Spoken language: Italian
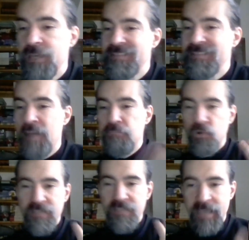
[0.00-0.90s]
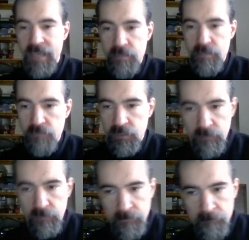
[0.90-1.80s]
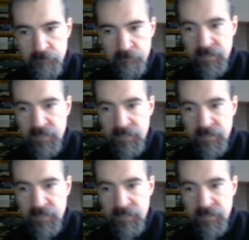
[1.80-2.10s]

da board game, mm-hmm.